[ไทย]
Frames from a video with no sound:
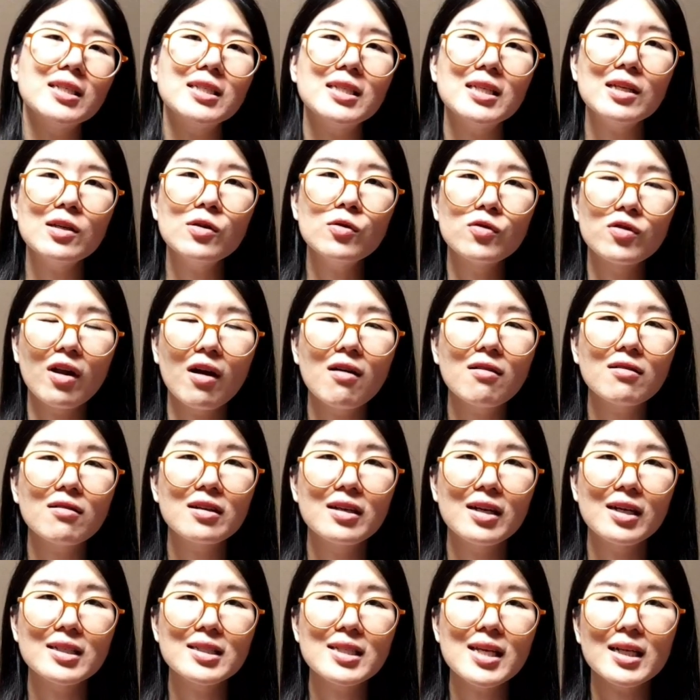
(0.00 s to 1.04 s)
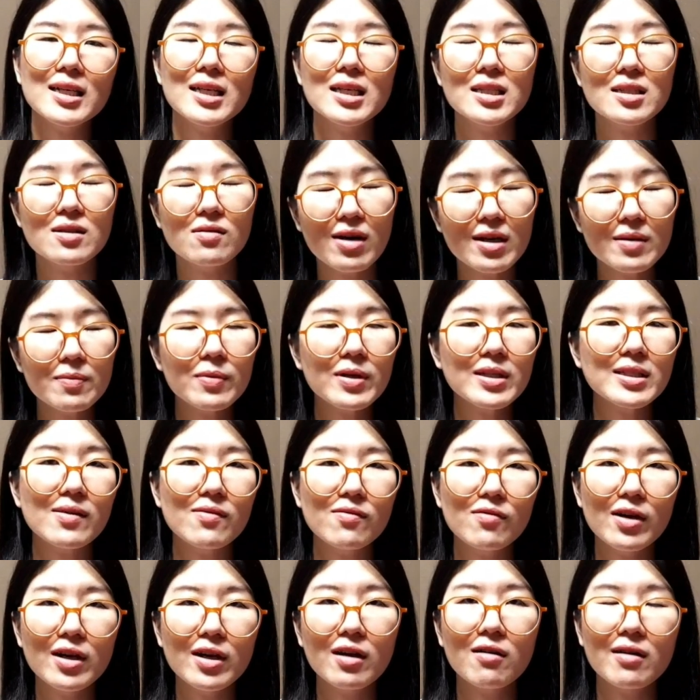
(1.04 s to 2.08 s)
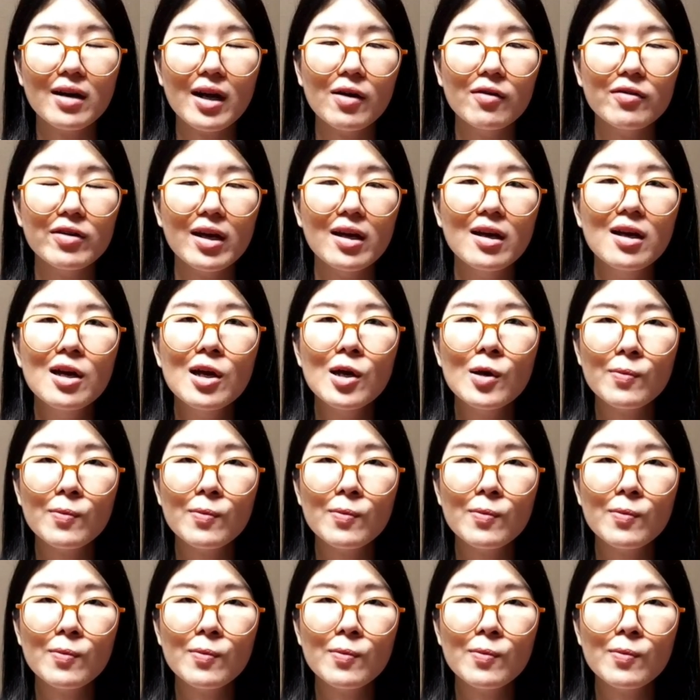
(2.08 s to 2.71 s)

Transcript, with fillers: ที่อยู่นอกเหนือจากกิจวัตรประจำวันของเราเนี่ย